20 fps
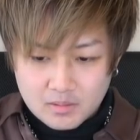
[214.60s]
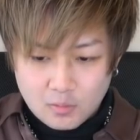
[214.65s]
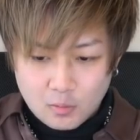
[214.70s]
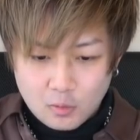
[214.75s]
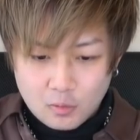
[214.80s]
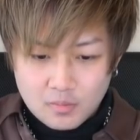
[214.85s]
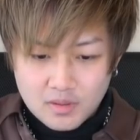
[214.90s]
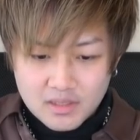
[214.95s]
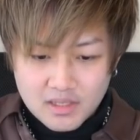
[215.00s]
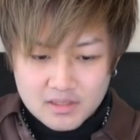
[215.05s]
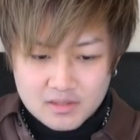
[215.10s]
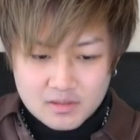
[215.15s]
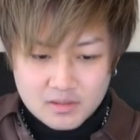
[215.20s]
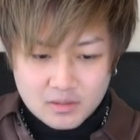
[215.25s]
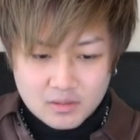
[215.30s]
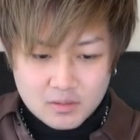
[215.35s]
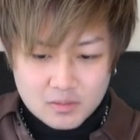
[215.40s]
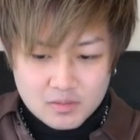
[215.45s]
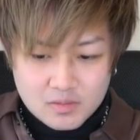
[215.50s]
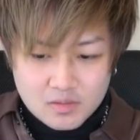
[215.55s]
ここまで
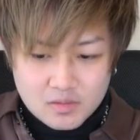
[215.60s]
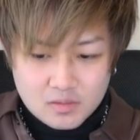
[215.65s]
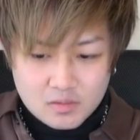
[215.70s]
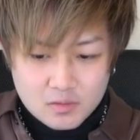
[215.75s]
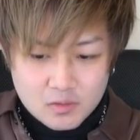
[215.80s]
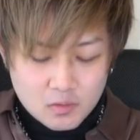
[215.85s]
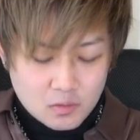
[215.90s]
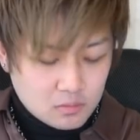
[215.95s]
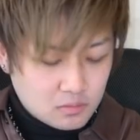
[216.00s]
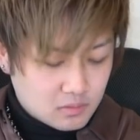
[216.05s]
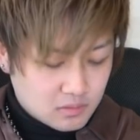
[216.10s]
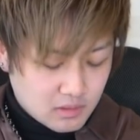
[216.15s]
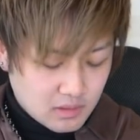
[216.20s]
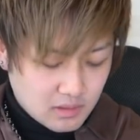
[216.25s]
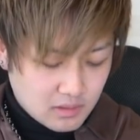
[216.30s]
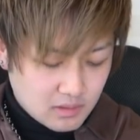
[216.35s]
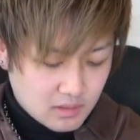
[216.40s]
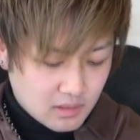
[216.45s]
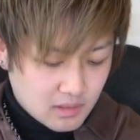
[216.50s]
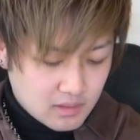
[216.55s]
ずっと通常運
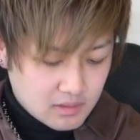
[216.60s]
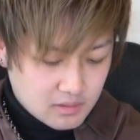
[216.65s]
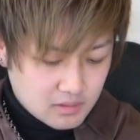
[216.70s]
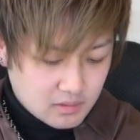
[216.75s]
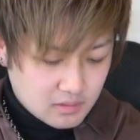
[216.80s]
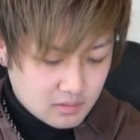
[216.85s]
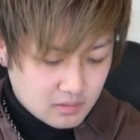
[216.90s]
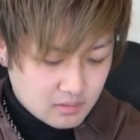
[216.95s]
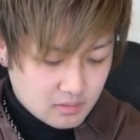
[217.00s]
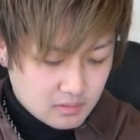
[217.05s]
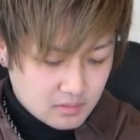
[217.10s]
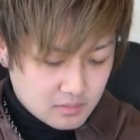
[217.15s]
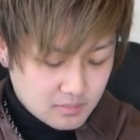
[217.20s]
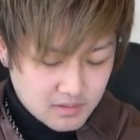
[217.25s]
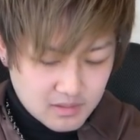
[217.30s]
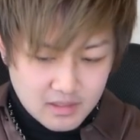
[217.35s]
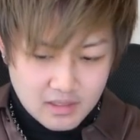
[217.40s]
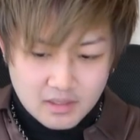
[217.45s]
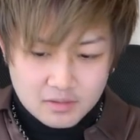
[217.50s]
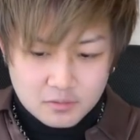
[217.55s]
転なはずすい
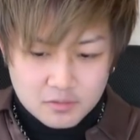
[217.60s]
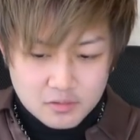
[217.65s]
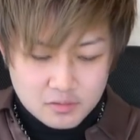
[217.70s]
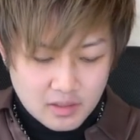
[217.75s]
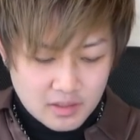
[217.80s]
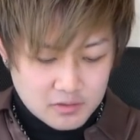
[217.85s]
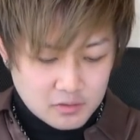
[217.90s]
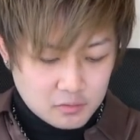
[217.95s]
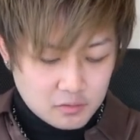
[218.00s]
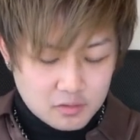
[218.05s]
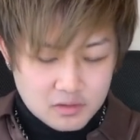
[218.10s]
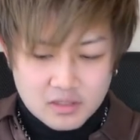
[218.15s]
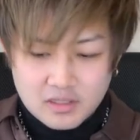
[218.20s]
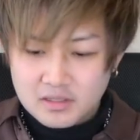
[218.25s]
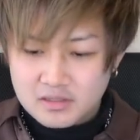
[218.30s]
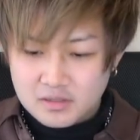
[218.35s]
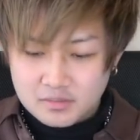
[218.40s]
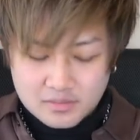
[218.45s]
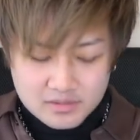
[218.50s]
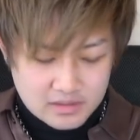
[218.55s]
ませんあのそれちょっと言って
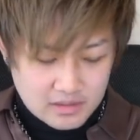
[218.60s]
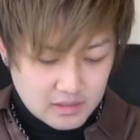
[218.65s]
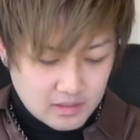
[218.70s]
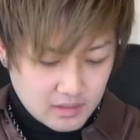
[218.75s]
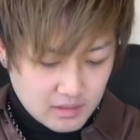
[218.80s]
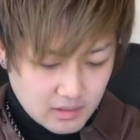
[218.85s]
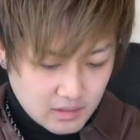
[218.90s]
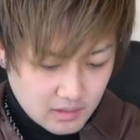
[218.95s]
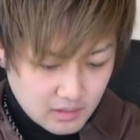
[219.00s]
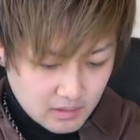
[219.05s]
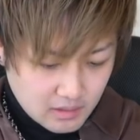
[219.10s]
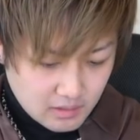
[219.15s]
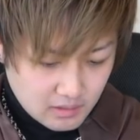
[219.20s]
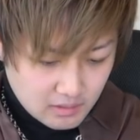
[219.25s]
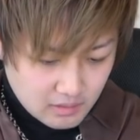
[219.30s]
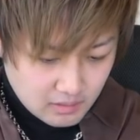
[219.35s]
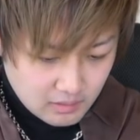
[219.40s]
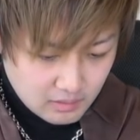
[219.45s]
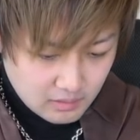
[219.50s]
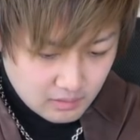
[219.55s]
たらすいません
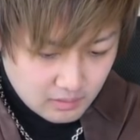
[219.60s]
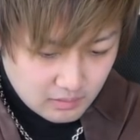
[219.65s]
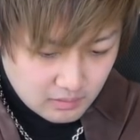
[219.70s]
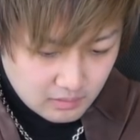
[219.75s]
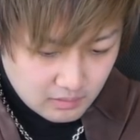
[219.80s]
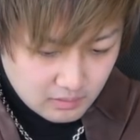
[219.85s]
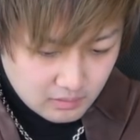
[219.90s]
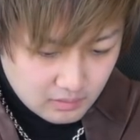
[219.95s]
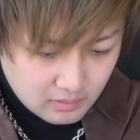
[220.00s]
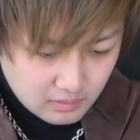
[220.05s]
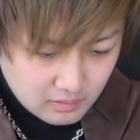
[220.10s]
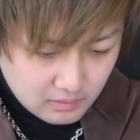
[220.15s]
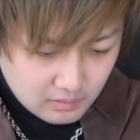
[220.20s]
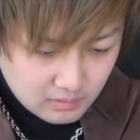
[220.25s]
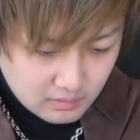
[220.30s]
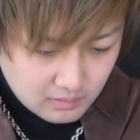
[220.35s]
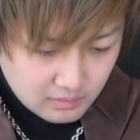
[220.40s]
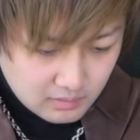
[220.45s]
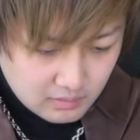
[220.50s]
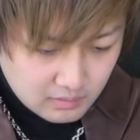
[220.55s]

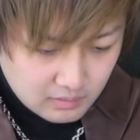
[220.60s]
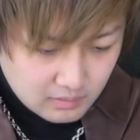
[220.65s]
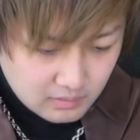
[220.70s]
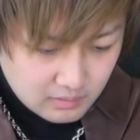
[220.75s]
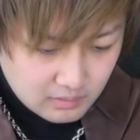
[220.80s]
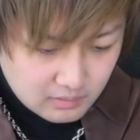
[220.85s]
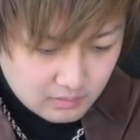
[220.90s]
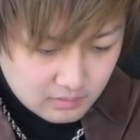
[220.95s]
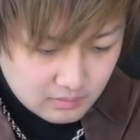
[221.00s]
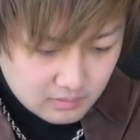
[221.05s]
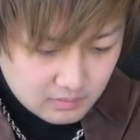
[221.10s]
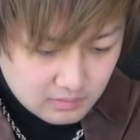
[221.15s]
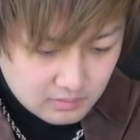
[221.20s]
えー、